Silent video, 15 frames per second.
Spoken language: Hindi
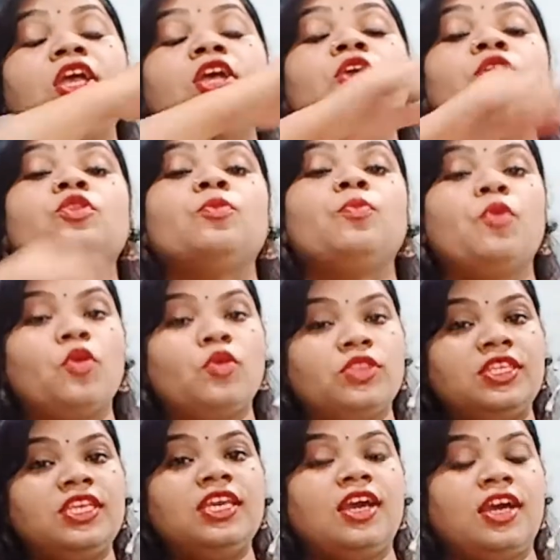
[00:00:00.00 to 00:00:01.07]
तो बहुत ही
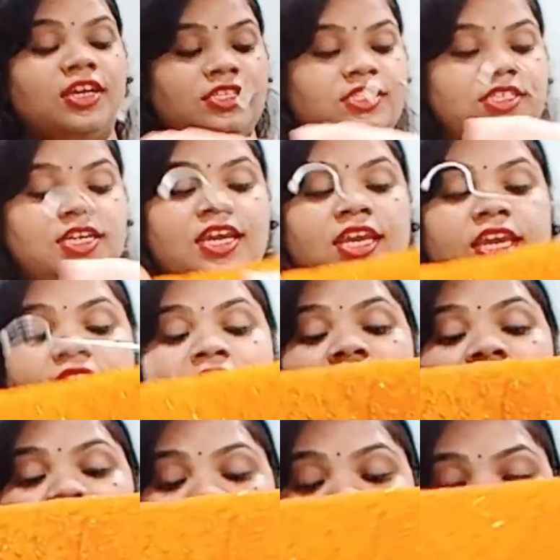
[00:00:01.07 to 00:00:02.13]
अच्छा है
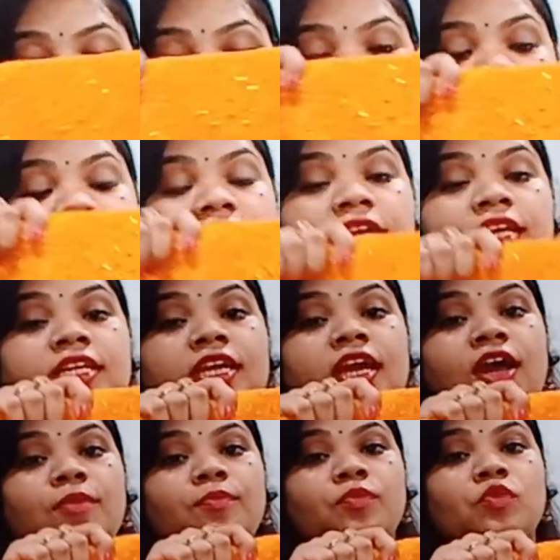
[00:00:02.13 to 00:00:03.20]
क्योंकि ये साड़ी
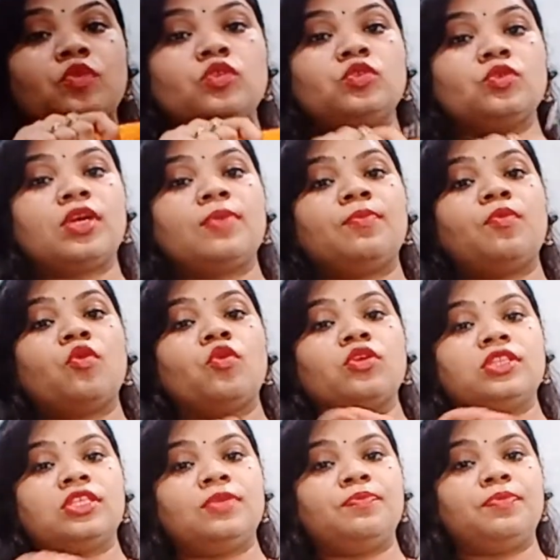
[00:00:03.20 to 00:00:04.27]
आपको जो है बहुत
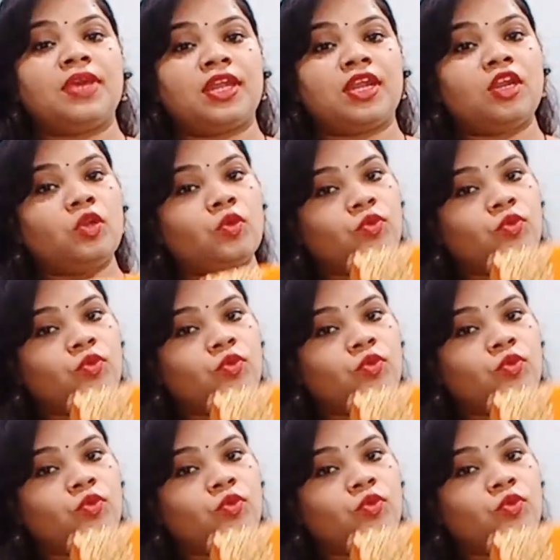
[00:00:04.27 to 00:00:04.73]
ही प्यारा लुक